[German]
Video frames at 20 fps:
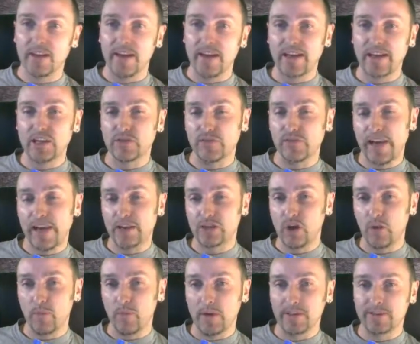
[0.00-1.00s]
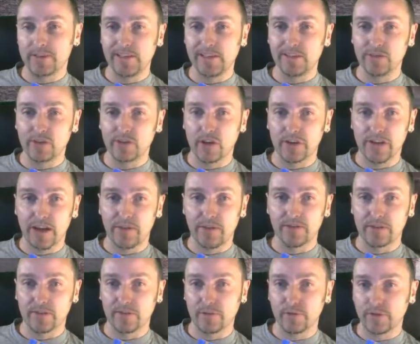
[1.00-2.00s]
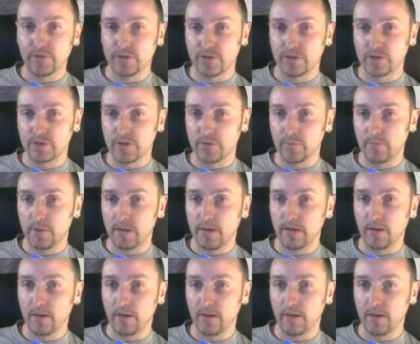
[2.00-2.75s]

Hätte ich vielleicht auch mal zielen können auf den 50 TP,